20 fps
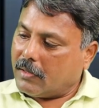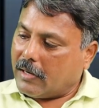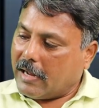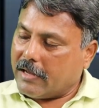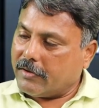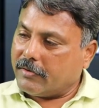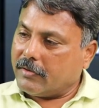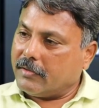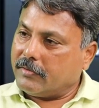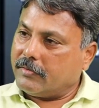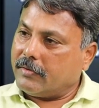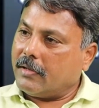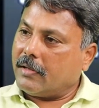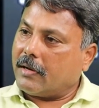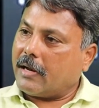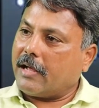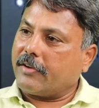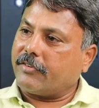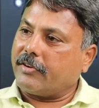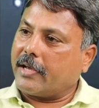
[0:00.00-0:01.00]
రాజ్
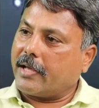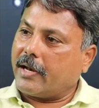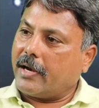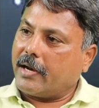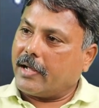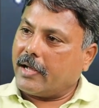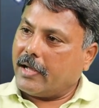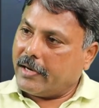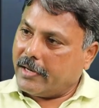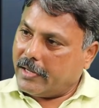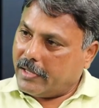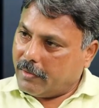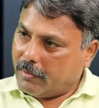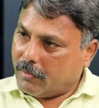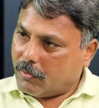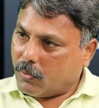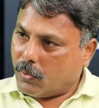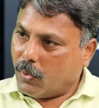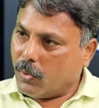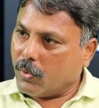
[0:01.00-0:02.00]
రాజశేఖర రెడ్డి గారి
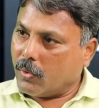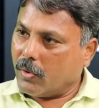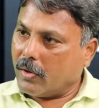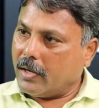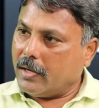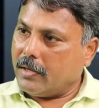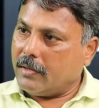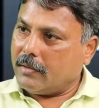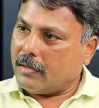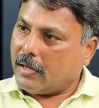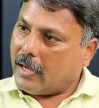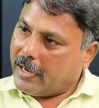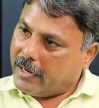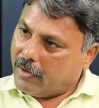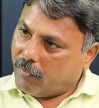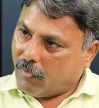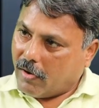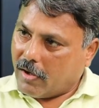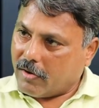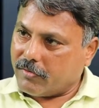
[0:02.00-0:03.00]
కొడుకుగా
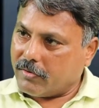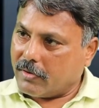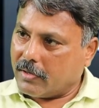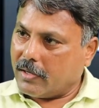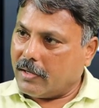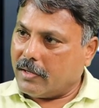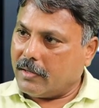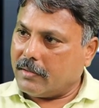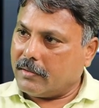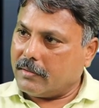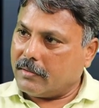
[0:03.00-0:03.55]
ఆయన వారసుడిగా